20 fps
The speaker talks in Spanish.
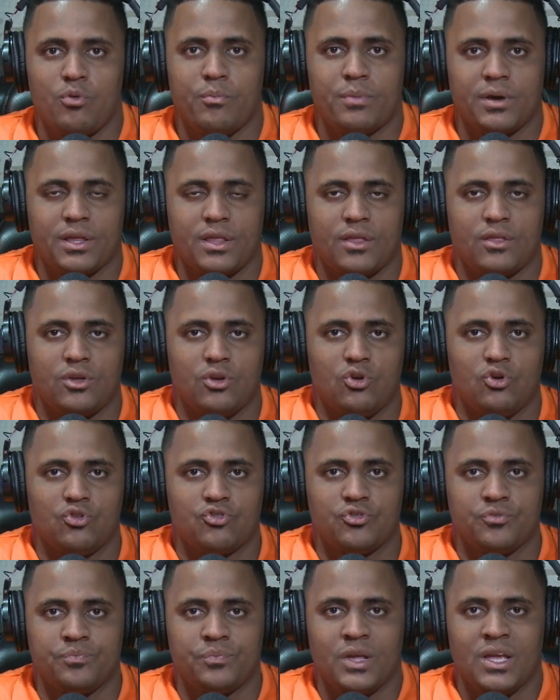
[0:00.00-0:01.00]
hombre de
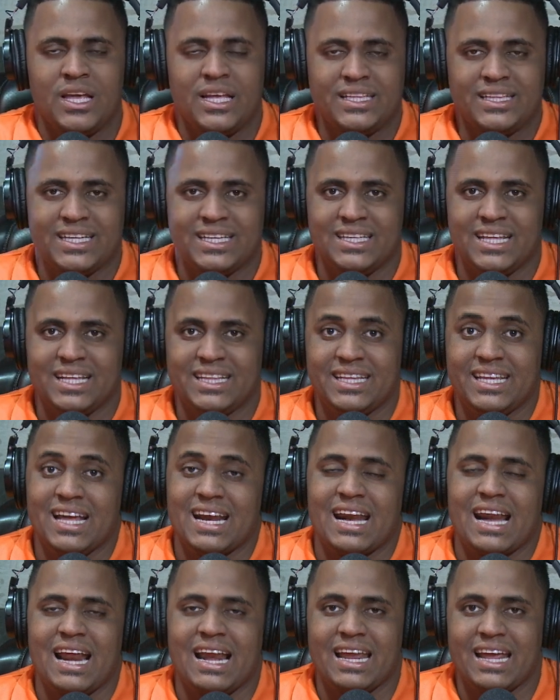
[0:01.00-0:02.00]
Dios desde
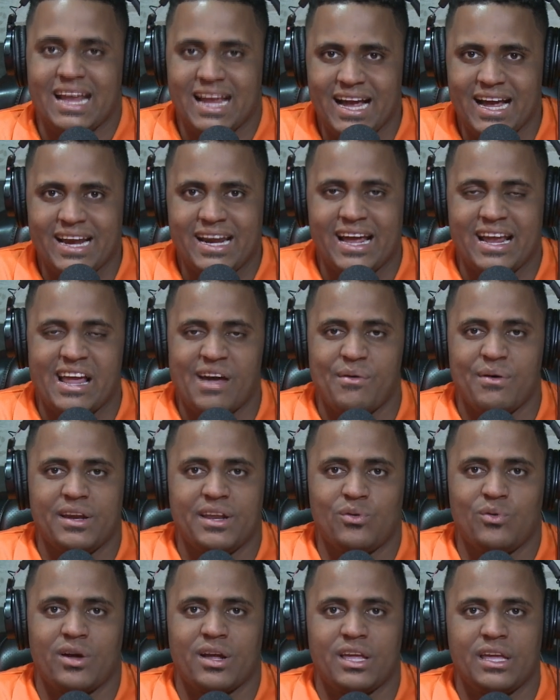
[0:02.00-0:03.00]
tierra lecana que ha
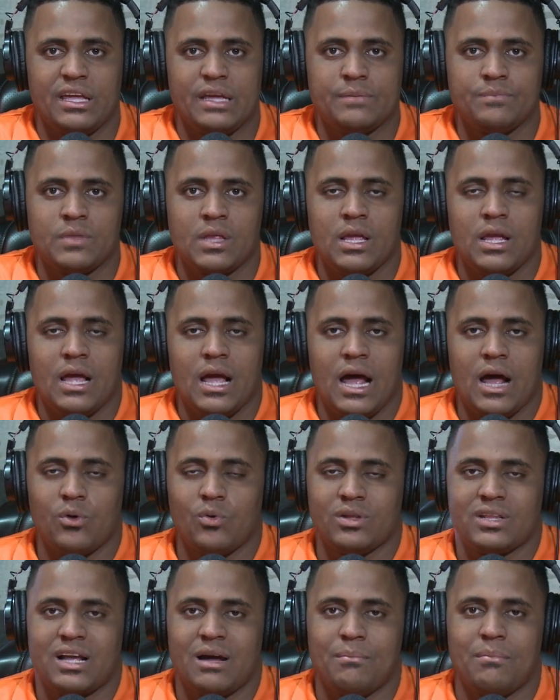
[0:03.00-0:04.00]
venido aquí a
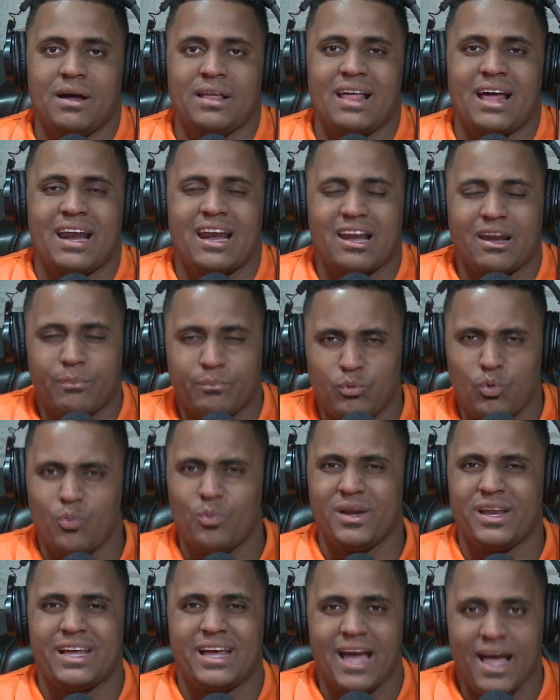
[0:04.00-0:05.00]
nuestra amada
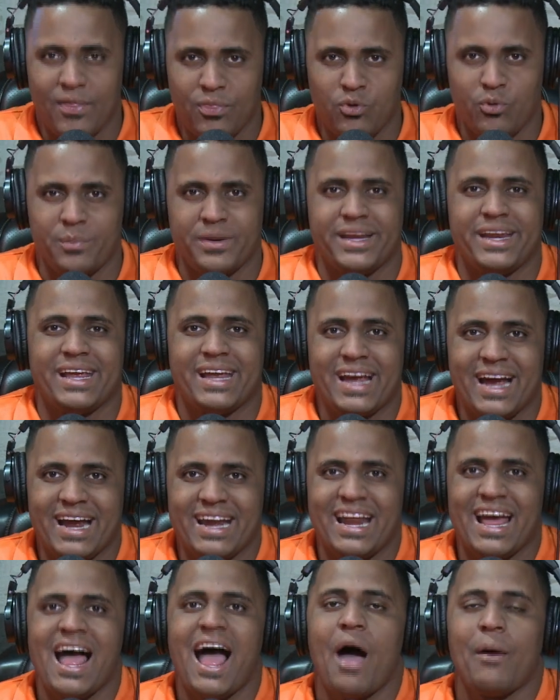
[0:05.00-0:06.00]
República
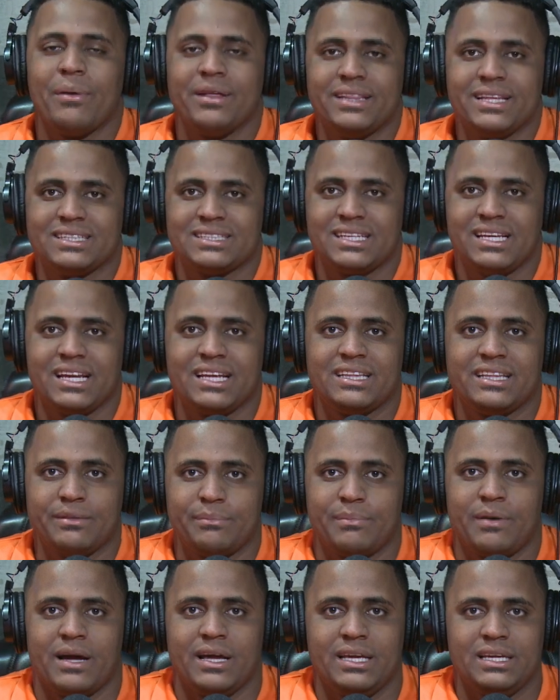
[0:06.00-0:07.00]
Dominicana a bendecir este
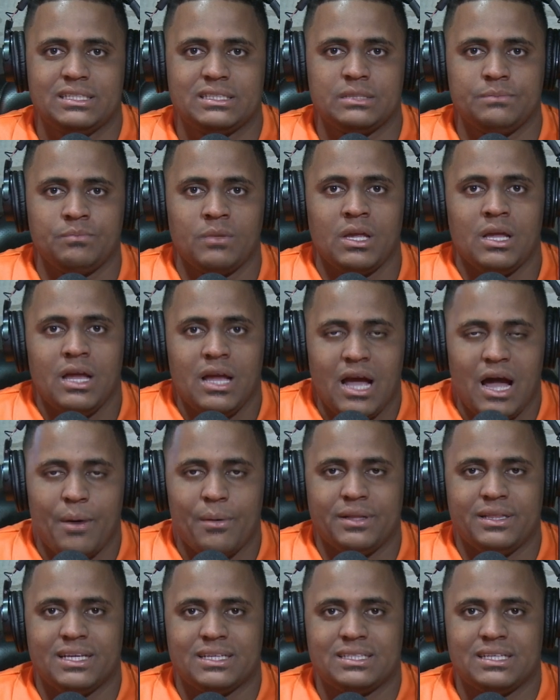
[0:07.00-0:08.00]
país, a
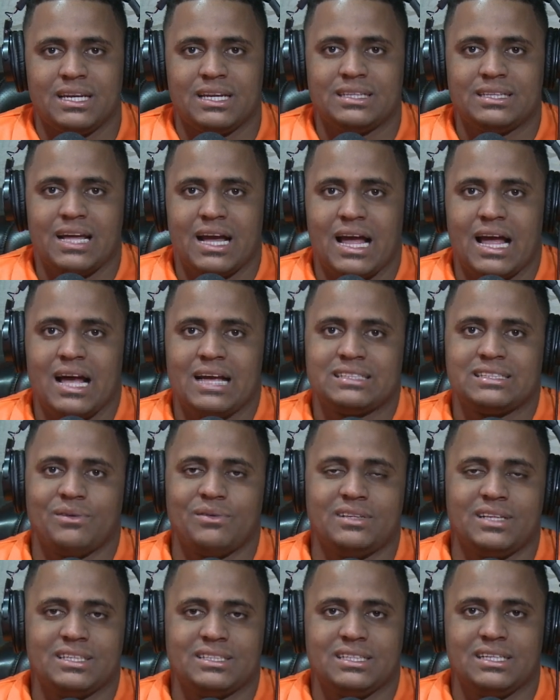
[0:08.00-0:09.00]
bendecir esta casa, a
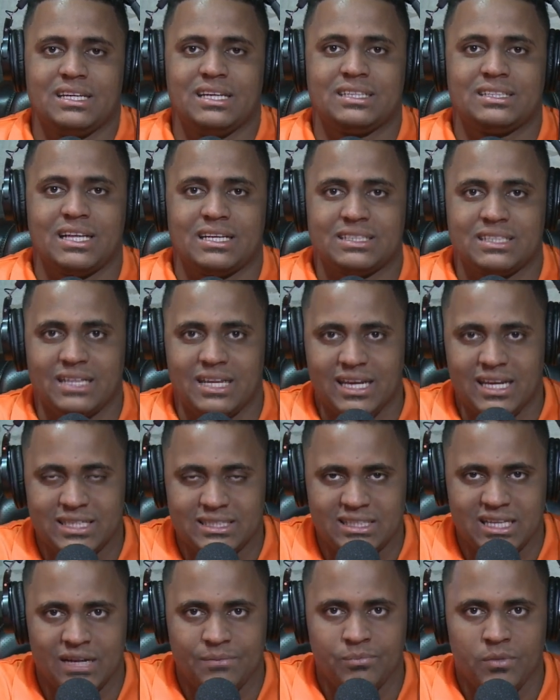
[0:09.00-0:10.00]
bendecir estas
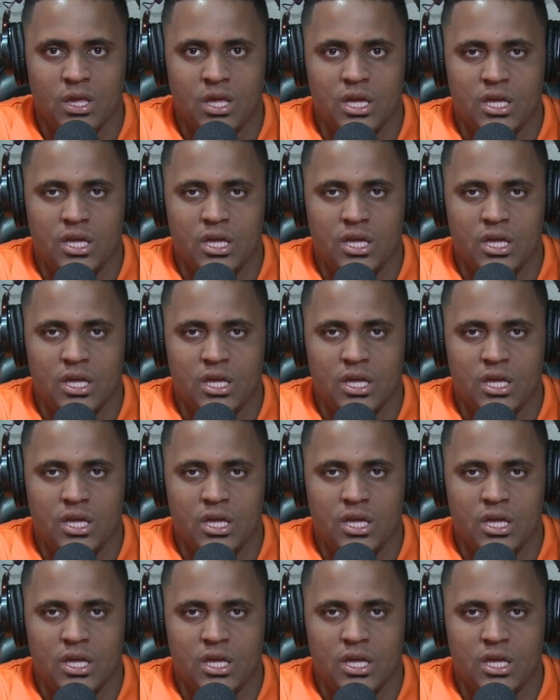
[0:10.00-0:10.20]
iglesias.